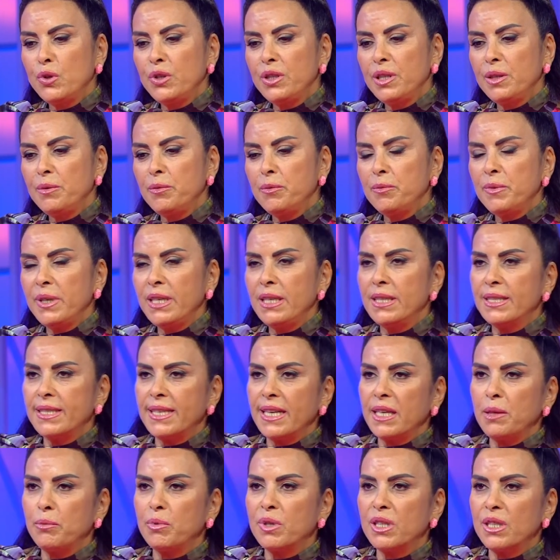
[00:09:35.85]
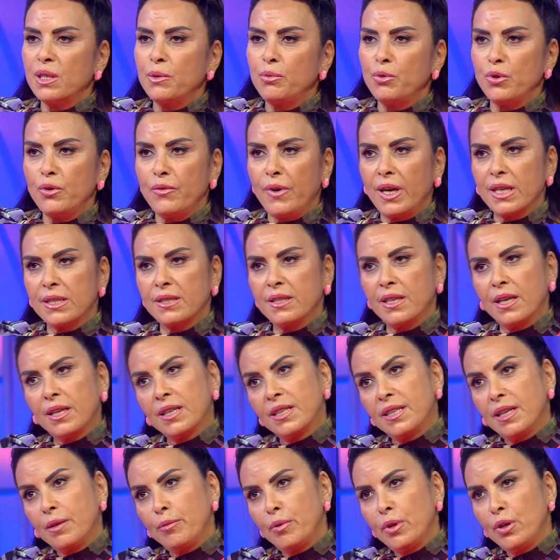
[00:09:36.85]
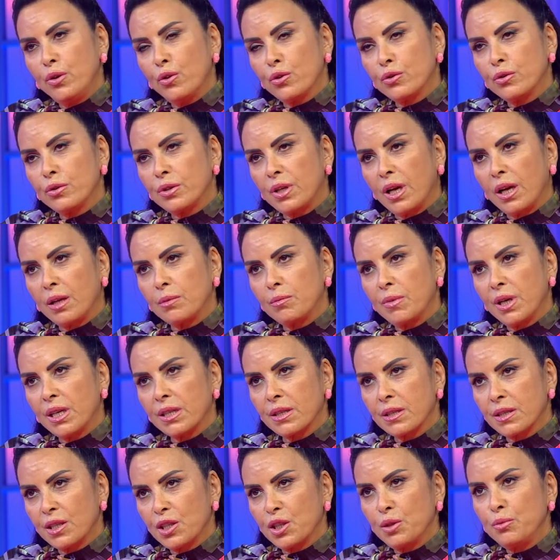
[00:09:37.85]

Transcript: dönemimde liseyi bitirip üniversiteye gidebiliyordun Almanya'da.